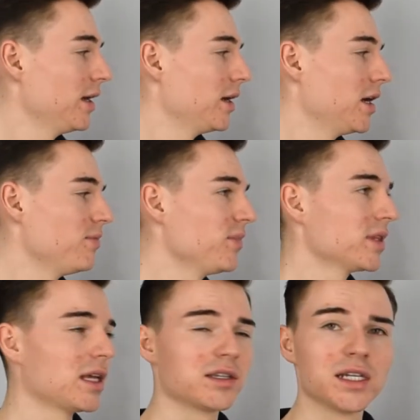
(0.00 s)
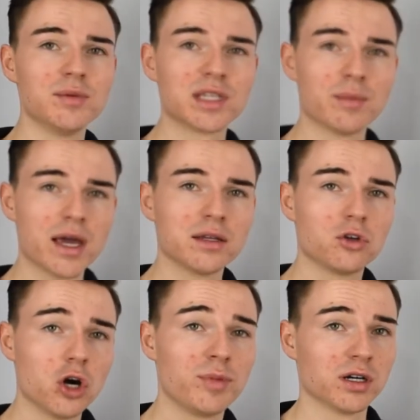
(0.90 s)
Ähm, dann trainier mit deinem eigenen
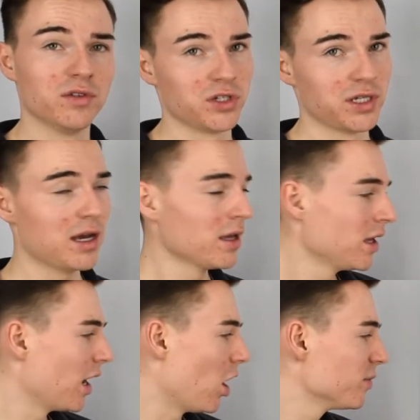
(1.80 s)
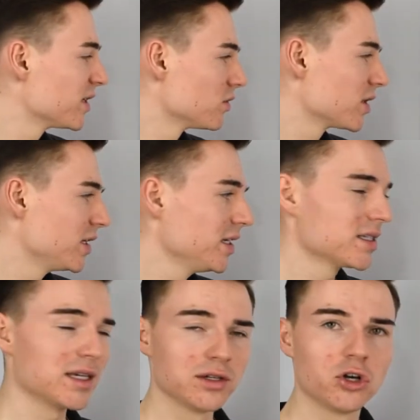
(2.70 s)
Körpergewicht, ja? Hauptsache du
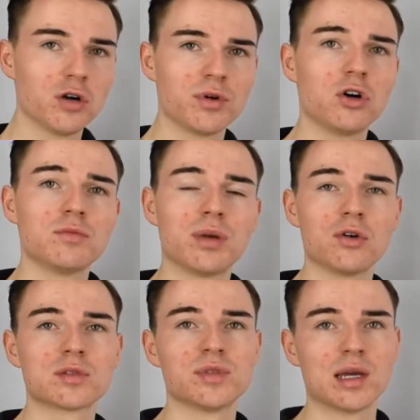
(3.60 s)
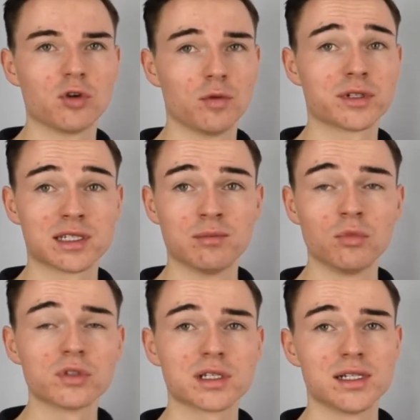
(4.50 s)
trainierst deinen Körper und baust mit deinem Körper zusammen
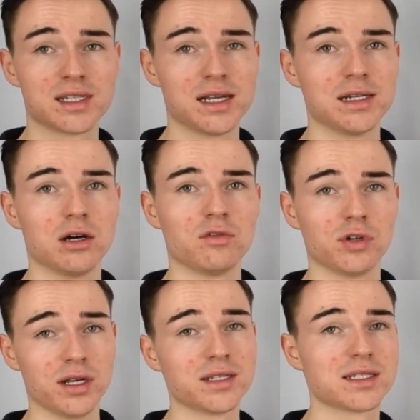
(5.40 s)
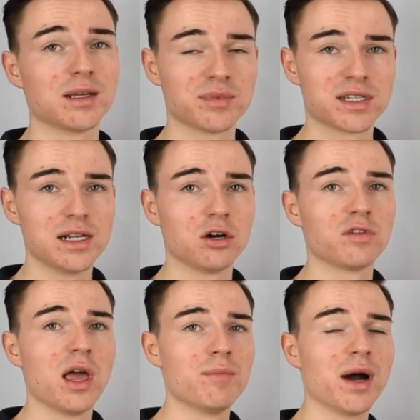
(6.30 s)
Muskelzellen auf oder insgesamt Zellen auf,
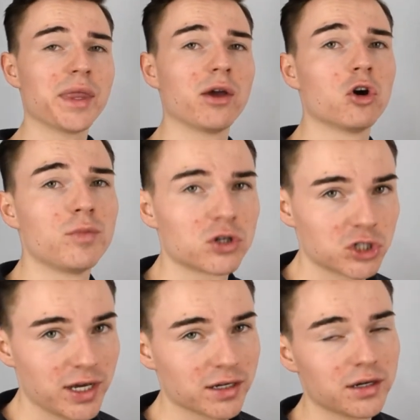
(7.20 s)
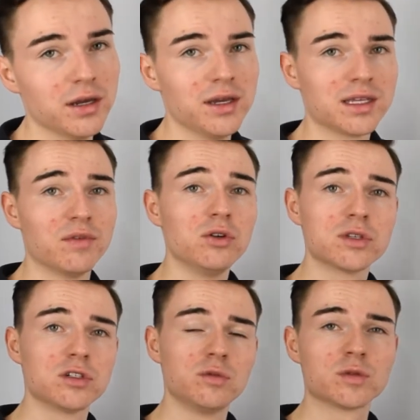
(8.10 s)
mach deinen Körper stärker, denn wenn du
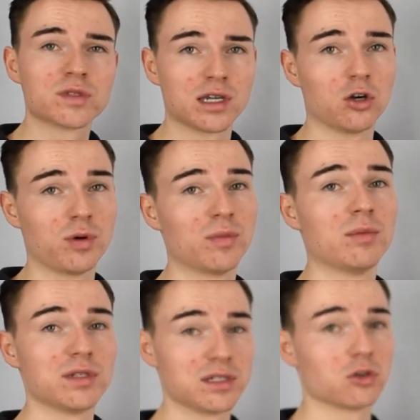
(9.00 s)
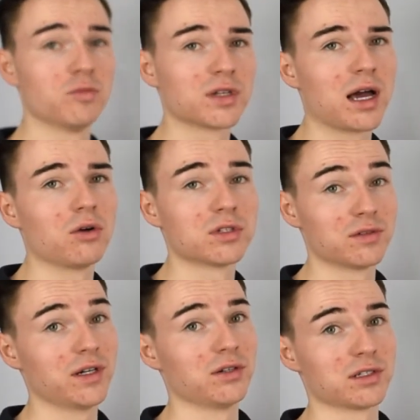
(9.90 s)
zunimmst, muss dein Körper mehr mit sich rumtragen und so
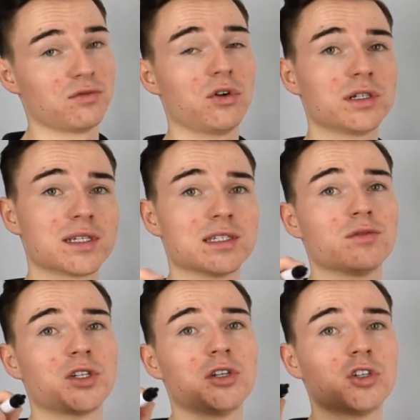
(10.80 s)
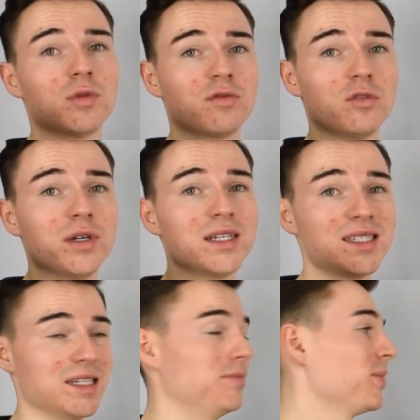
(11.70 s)
weiter und so fort. Das hast du wahrscheinlich schon mal von mir
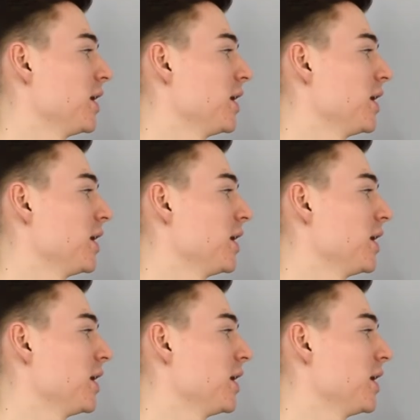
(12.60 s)
gesehen.